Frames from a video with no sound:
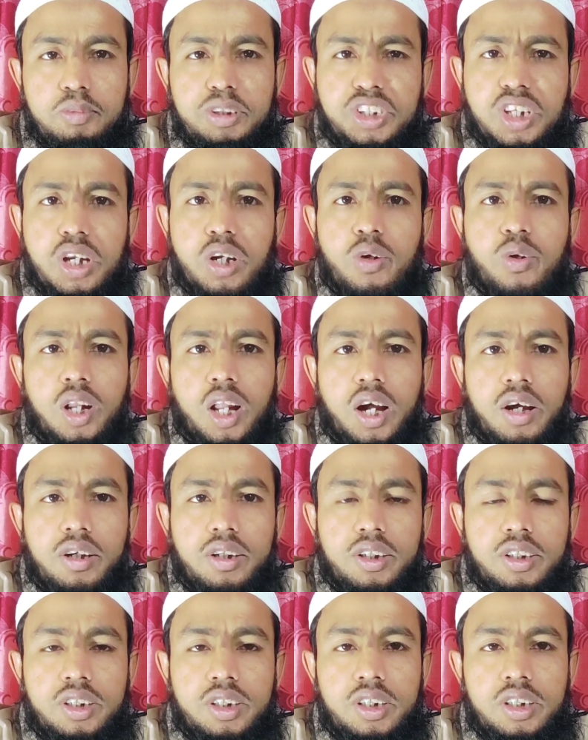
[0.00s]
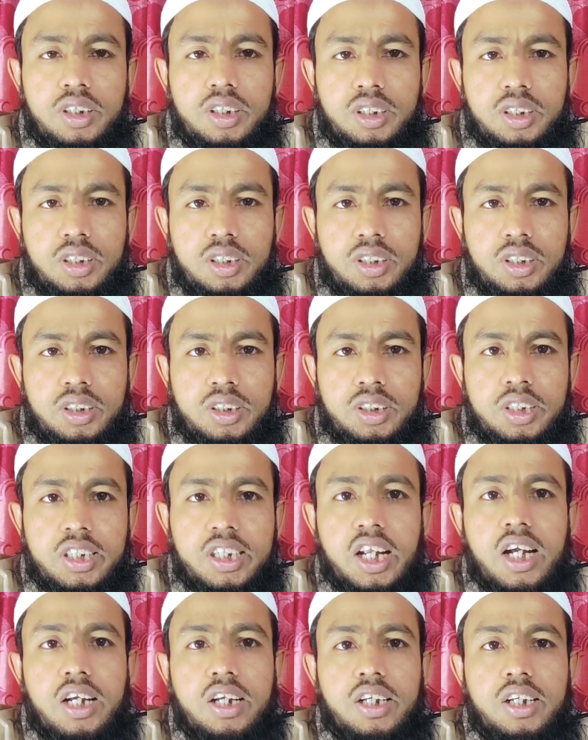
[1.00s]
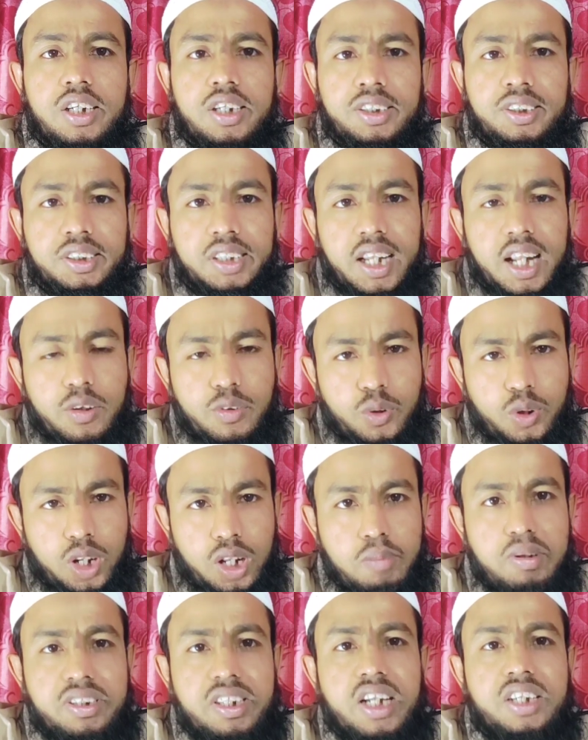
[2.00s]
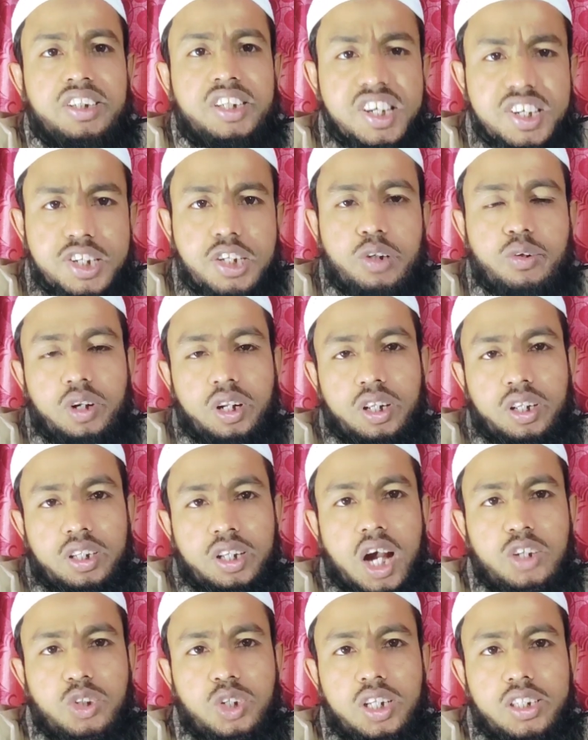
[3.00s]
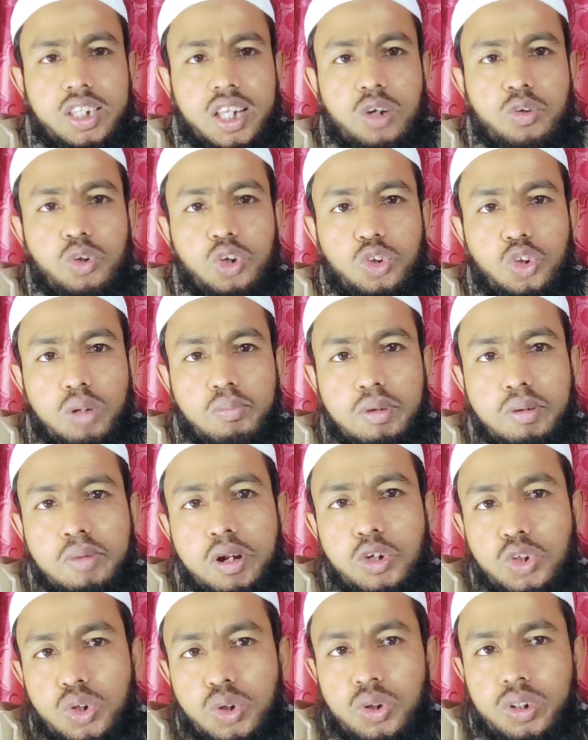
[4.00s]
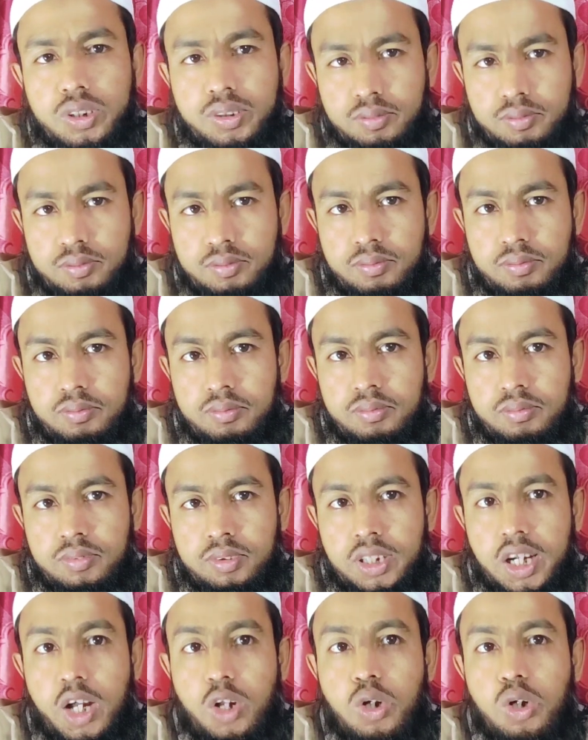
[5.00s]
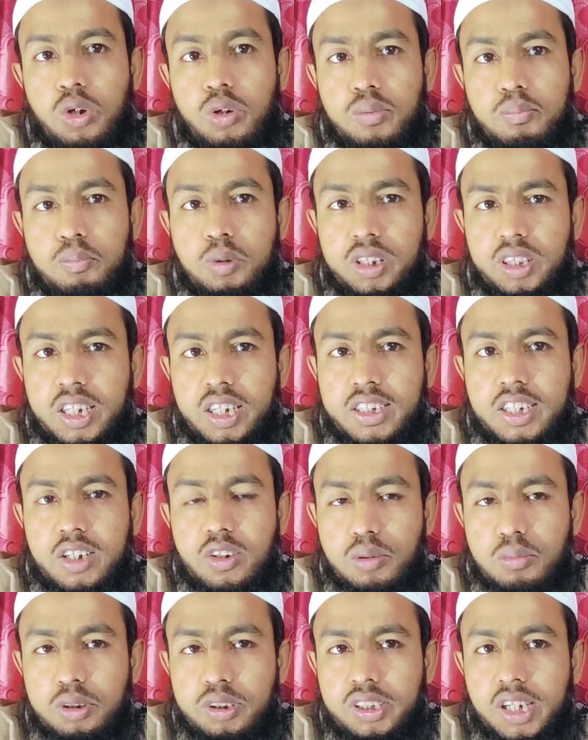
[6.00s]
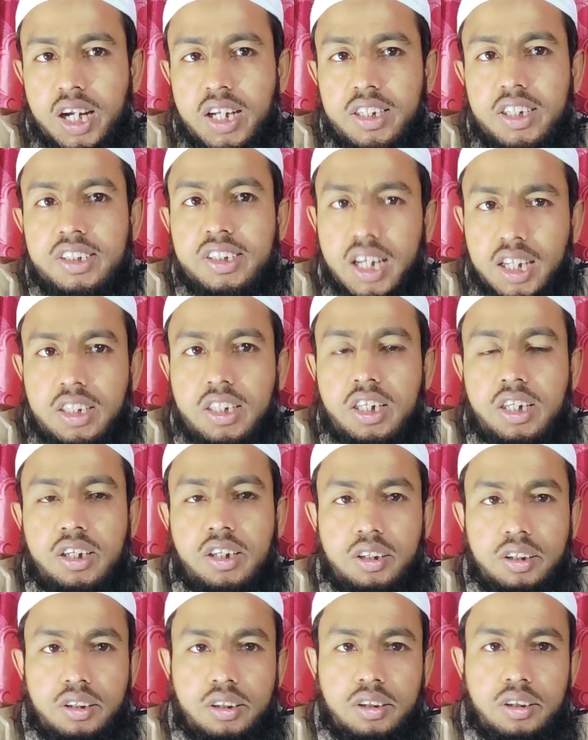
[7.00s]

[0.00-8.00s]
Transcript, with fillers: বিশৃঙ্খলা সেটা যারা করে বা যারা সৃষ্টি করে আসলে তারা কোনো ধর্মের মানুষ নয় কারণ প্রত্যেকটা ধর্ম চায় যে শান্তি